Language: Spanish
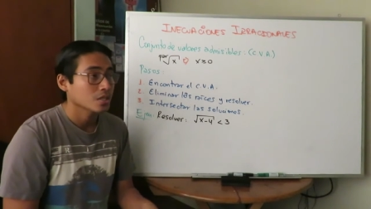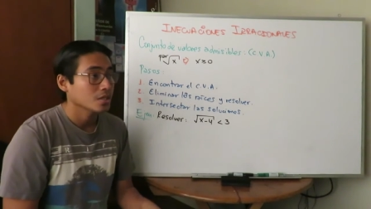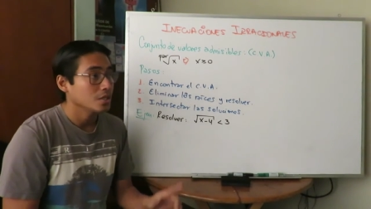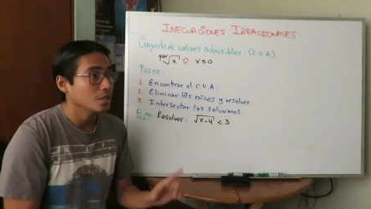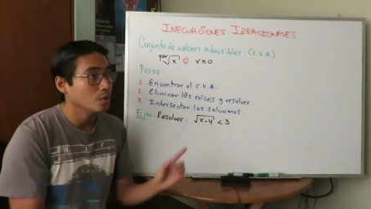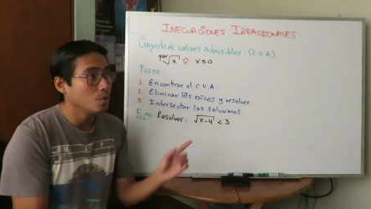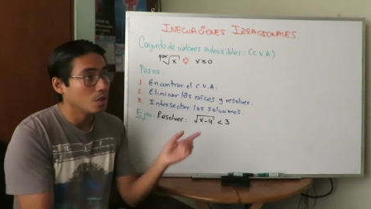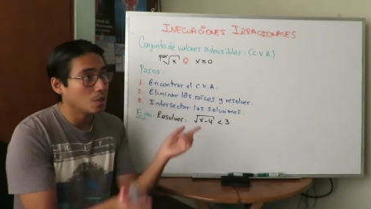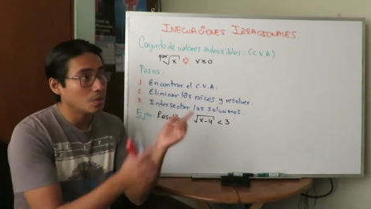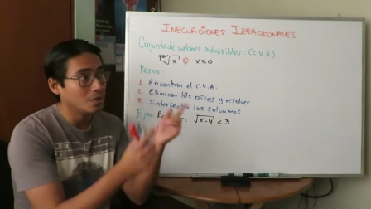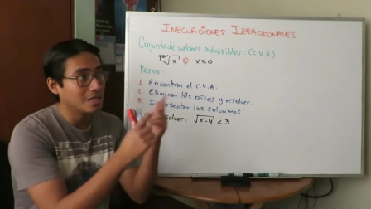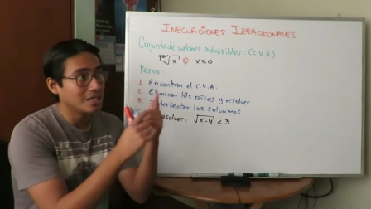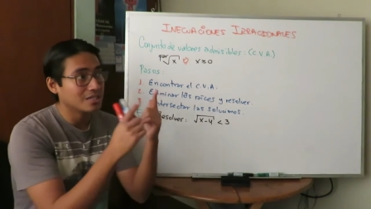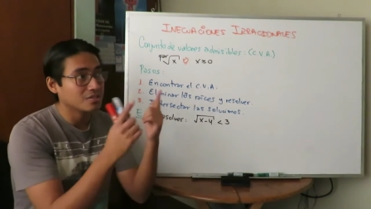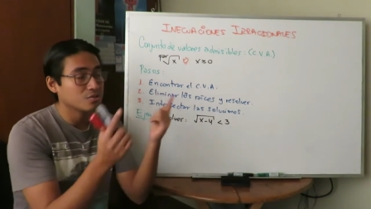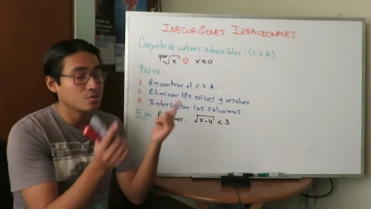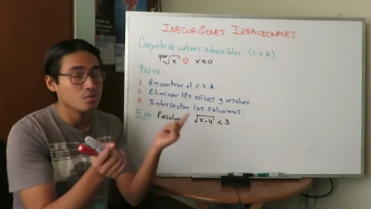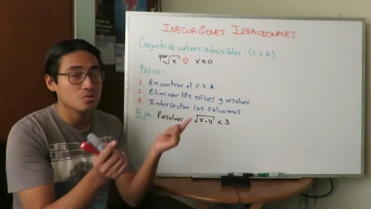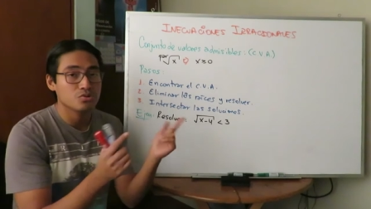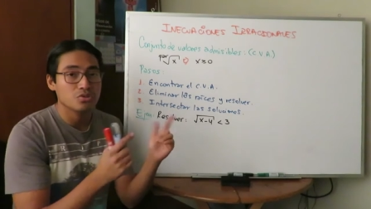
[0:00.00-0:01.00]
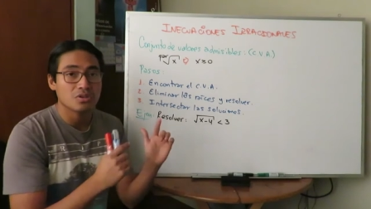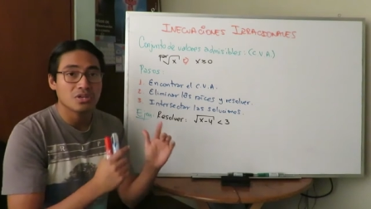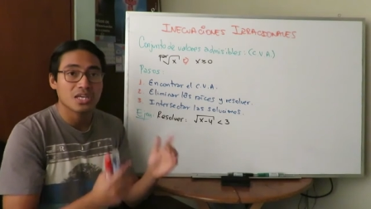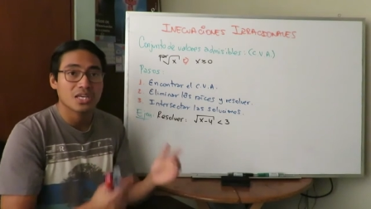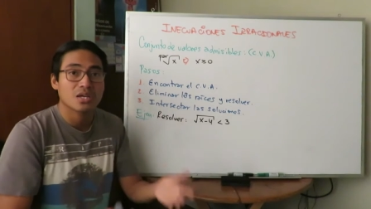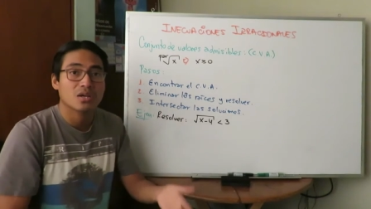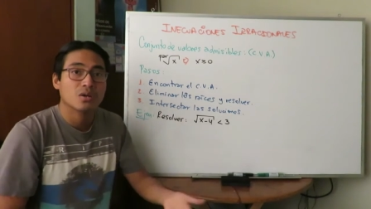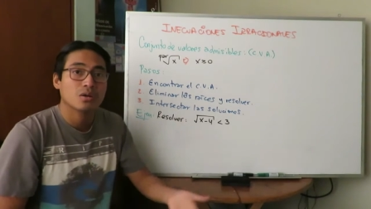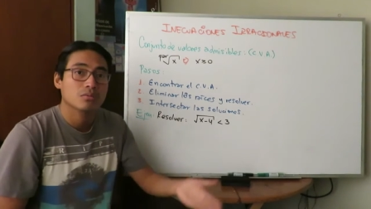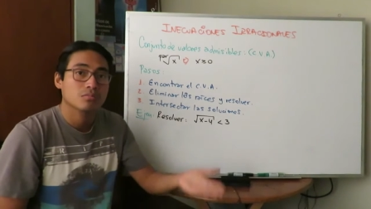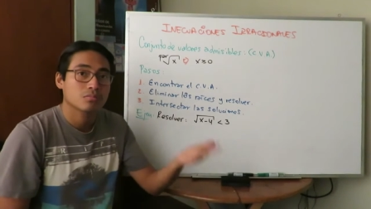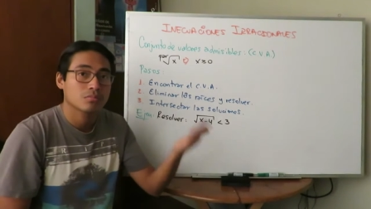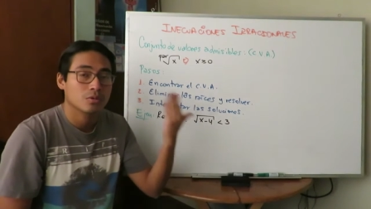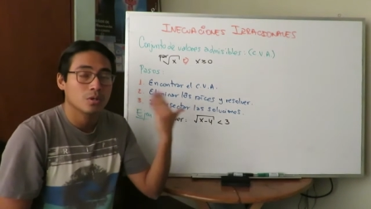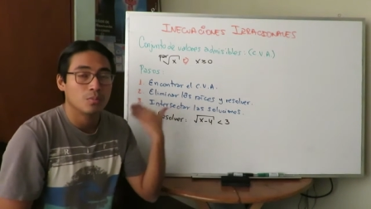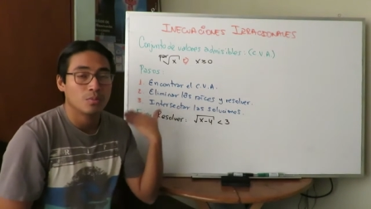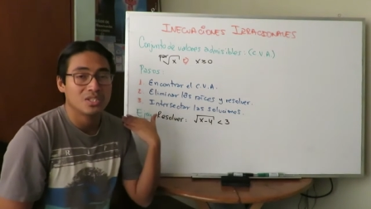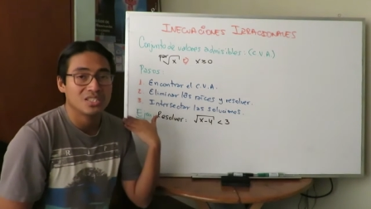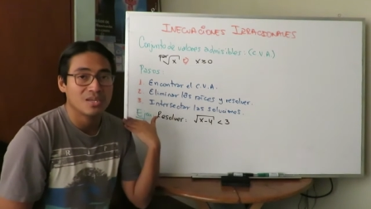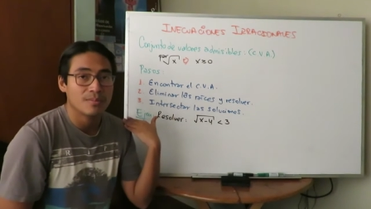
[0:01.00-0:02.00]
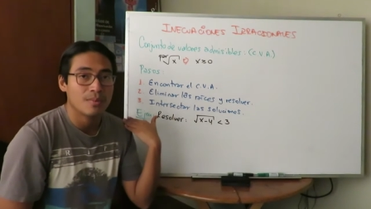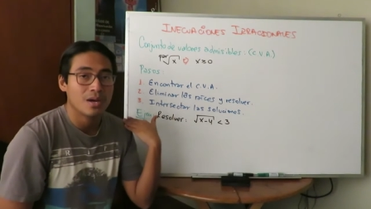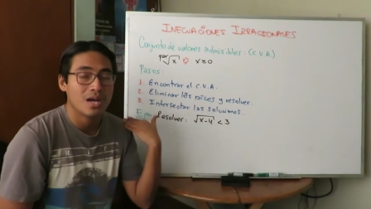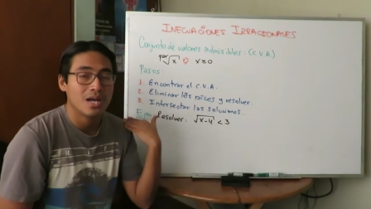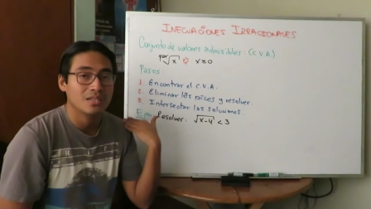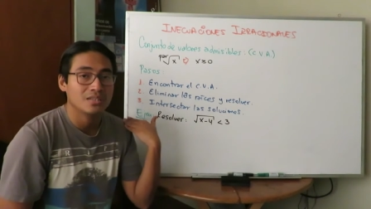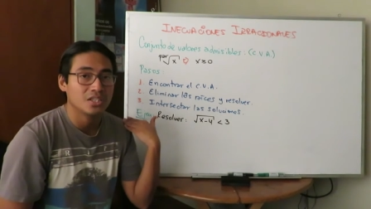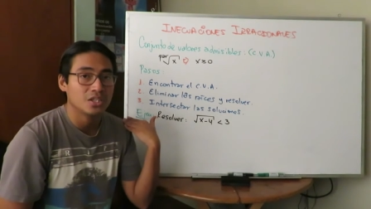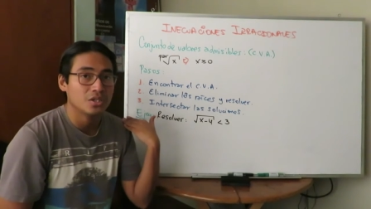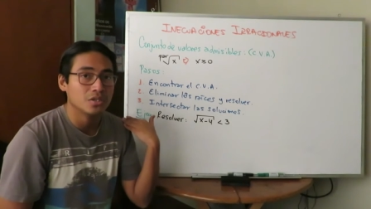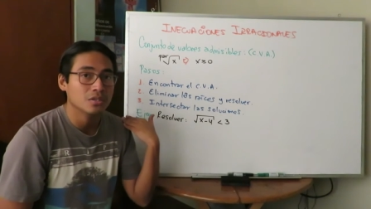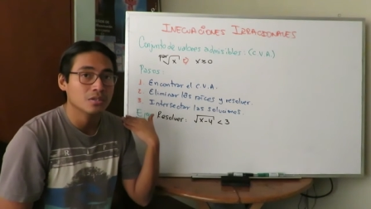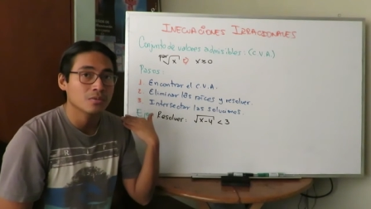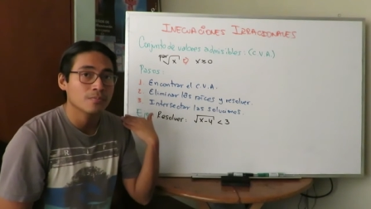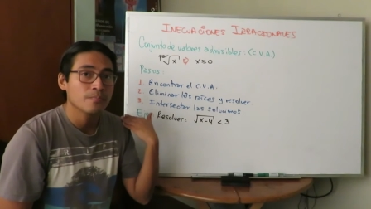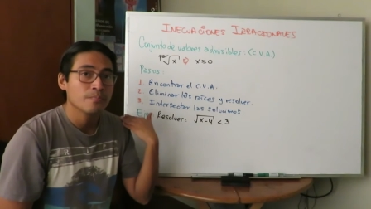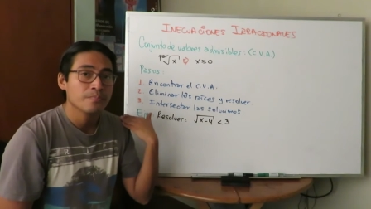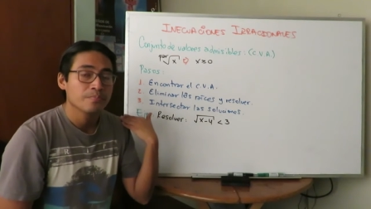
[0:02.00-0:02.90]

Y luego la resolución es, como el tema anterior,